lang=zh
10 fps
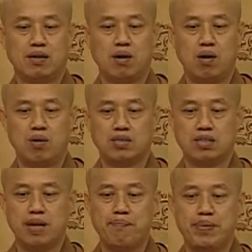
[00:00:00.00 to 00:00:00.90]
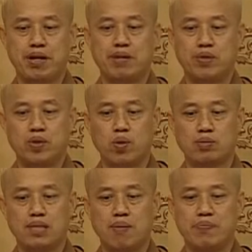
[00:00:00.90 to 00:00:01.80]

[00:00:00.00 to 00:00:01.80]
哦，或是呢不要那么忧伤，